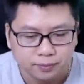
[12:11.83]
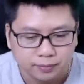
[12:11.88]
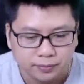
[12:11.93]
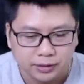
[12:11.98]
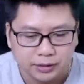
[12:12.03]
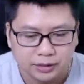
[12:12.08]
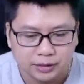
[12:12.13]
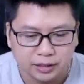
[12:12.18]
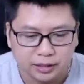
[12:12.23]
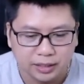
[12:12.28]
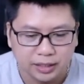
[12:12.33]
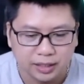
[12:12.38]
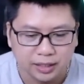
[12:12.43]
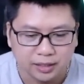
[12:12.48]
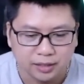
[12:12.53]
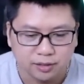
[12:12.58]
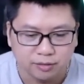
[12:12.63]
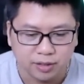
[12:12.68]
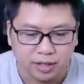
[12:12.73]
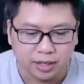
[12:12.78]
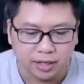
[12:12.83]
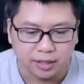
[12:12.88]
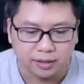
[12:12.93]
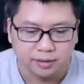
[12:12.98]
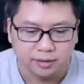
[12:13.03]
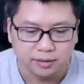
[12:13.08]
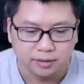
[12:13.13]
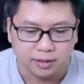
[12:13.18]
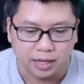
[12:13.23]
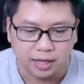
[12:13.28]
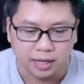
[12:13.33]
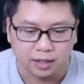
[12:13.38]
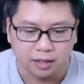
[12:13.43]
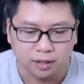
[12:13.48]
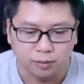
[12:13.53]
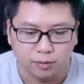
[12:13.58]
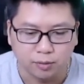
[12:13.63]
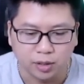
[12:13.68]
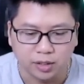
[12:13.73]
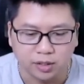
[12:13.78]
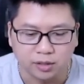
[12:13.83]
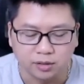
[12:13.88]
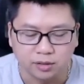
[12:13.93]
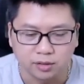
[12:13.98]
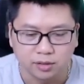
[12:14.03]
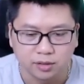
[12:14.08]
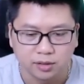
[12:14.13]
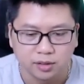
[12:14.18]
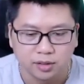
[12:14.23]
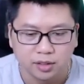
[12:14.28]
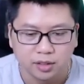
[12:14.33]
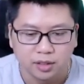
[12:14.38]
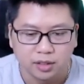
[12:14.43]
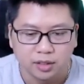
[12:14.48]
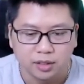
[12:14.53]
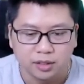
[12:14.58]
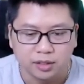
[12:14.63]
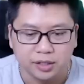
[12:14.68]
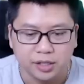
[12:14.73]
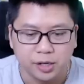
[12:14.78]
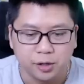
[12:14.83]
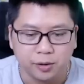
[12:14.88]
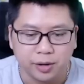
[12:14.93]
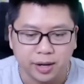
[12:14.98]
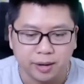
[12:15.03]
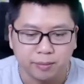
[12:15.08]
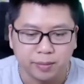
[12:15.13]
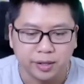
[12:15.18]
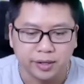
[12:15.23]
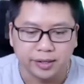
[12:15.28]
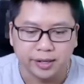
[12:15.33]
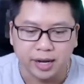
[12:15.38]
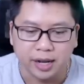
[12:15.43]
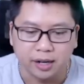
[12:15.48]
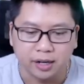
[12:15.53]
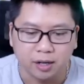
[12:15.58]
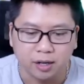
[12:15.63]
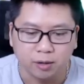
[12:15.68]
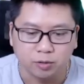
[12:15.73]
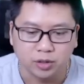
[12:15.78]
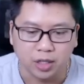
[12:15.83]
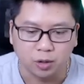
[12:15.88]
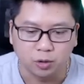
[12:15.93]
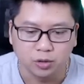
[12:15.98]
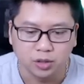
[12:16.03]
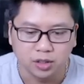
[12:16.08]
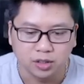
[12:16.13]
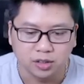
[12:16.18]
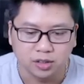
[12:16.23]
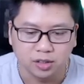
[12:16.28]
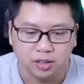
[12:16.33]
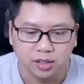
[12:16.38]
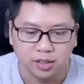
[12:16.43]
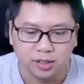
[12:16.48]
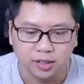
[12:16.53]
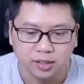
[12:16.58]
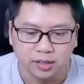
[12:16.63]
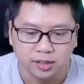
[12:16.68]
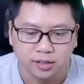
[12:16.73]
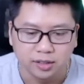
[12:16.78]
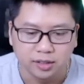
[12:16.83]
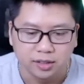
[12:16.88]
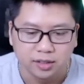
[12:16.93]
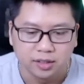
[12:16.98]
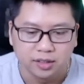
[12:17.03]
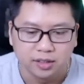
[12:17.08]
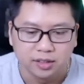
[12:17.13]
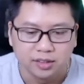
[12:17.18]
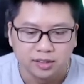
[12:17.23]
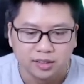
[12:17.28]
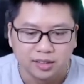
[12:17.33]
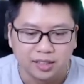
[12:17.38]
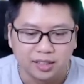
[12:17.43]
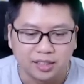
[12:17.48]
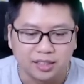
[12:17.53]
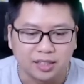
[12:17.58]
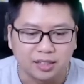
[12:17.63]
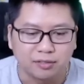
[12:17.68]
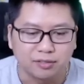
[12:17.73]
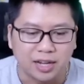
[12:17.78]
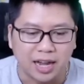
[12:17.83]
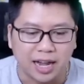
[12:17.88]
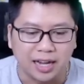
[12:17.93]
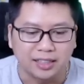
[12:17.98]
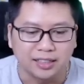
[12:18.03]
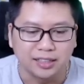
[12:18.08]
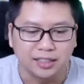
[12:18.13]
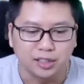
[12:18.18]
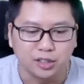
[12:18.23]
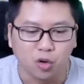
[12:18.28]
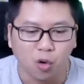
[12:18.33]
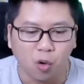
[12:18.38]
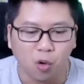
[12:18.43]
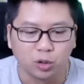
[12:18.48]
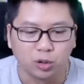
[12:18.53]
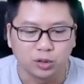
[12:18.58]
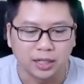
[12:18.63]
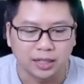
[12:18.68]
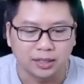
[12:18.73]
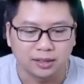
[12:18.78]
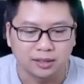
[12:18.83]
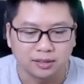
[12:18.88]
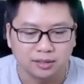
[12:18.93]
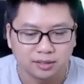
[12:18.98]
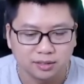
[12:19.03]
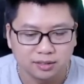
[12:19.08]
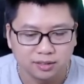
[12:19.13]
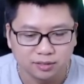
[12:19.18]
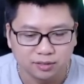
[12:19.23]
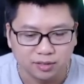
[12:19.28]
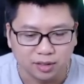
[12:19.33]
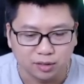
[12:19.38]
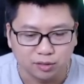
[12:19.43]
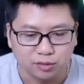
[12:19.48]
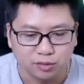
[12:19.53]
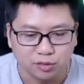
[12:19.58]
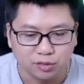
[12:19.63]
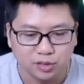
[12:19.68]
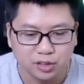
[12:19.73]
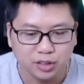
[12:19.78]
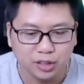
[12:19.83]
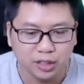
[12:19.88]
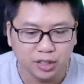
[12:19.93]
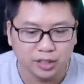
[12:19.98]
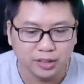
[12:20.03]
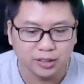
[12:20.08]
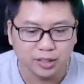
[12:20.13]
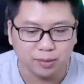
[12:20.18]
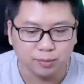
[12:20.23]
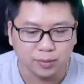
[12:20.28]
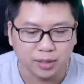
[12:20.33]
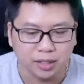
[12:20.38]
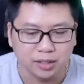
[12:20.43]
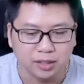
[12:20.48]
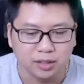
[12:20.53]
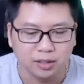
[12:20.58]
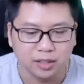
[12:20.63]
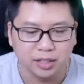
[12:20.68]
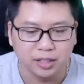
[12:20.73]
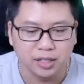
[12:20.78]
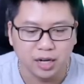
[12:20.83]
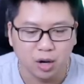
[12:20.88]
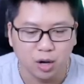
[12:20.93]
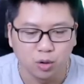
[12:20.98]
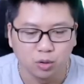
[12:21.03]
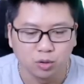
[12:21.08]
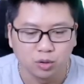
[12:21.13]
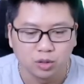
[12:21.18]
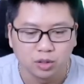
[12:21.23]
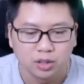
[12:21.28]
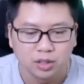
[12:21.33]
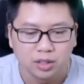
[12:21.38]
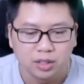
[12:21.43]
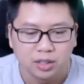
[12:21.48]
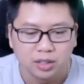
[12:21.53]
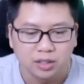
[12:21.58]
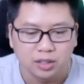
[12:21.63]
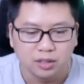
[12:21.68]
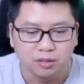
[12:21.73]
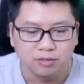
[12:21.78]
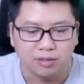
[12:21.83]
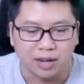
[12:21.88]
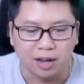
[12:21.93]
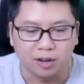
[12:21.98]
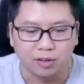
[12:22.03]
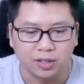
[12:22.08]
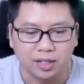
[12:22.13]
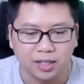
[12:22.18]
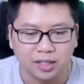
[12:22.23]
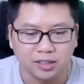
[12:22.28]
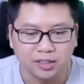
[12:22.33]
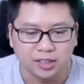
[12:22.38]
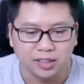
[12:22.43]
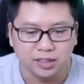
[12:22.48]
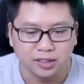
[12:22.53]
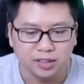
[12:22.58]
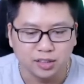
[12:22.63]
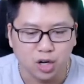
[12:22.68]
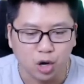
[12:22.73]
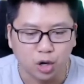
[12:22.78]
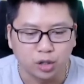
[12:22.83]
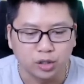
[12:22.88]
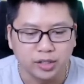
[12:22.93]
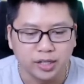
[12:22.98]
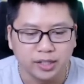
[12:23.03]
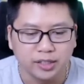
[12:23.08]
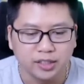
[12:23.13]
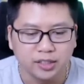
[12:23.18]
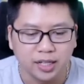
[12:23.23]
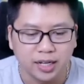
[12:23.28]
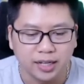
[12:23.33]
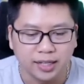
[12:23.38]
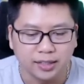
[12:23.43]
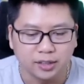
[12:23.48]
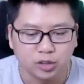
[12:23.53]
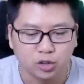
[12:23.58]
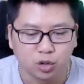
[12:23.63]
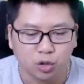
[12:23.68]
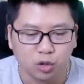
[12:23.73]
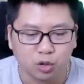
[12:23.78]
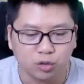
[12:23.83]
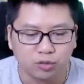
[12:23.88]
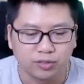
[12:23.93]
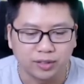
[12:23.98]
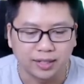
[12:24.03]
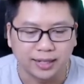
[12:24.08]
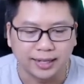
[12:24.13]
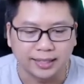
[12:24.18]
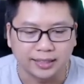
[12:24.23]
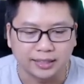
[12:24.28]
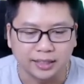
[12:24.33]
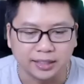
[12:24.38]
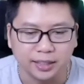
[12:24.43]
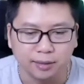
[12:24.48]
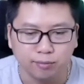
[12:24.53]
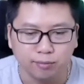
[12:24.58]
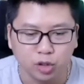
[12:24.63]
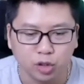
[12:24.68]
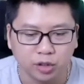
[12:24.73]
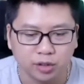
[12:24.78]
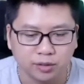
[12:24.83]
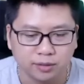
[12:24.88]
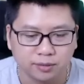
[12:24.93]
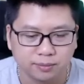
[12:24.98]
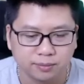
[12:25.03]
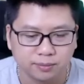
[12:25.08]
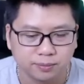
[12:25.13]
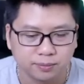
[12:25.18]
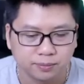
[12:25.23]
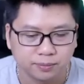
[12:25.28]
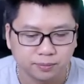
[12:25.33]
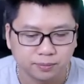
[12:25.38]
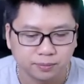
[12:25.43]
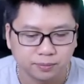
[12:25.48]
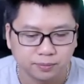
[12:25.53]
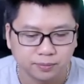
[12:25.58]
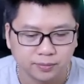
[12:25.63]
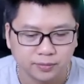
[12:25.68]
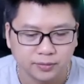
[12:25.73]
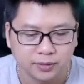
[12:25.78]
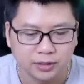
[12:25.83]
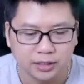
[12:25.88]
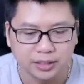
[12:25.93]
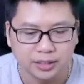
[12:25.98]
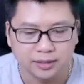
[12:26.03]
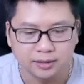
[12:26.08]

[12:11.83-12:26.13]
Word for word: tớ nghĩ là như vậy à không đây rồi điều em ấy ra góc 6 giờ xử lý là và nhìn khổ thật và vâng, chưa tiếp cận được đến đâu cứ vào cái là dính đòn đến từ electro và lại tím thôi được